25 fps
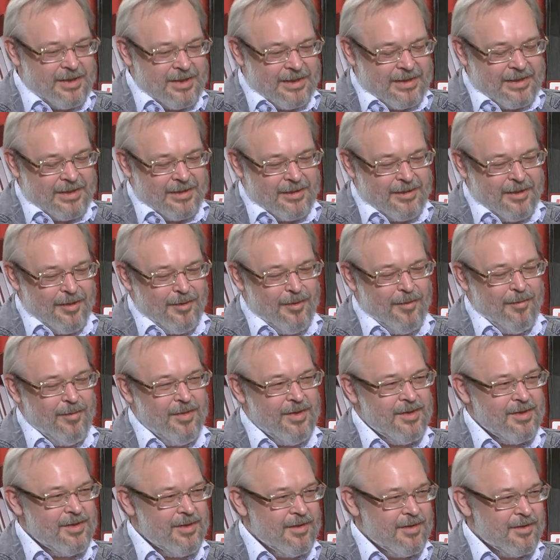к созданию
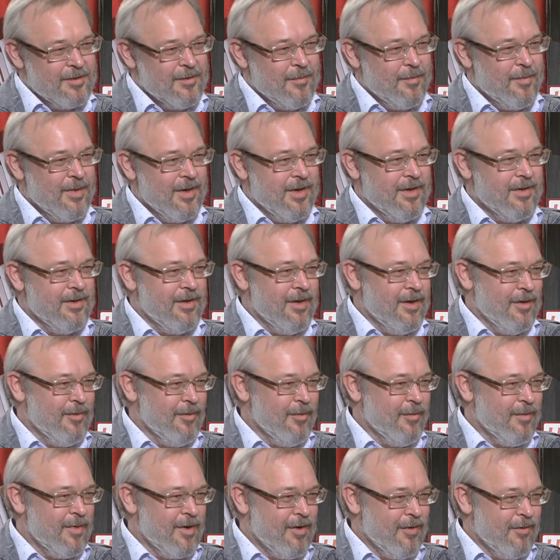министерства по
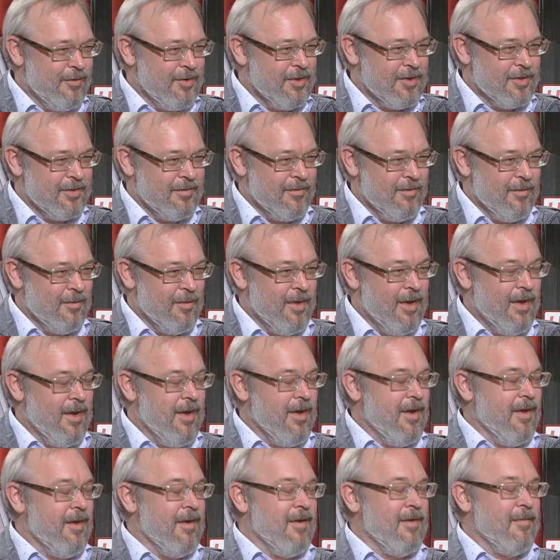гаданию пророчеством.
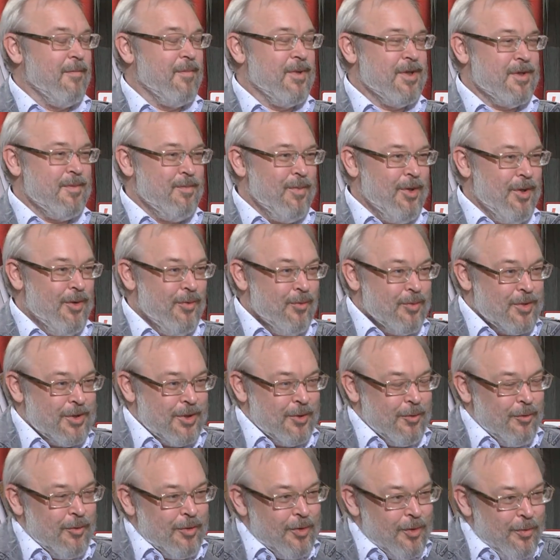Посмеются,
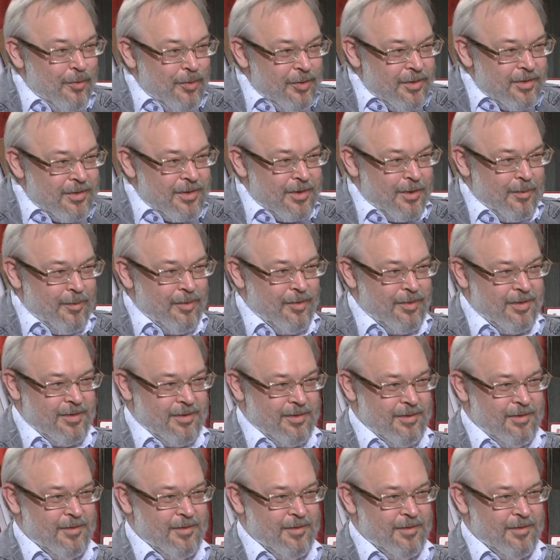но оно будет работать.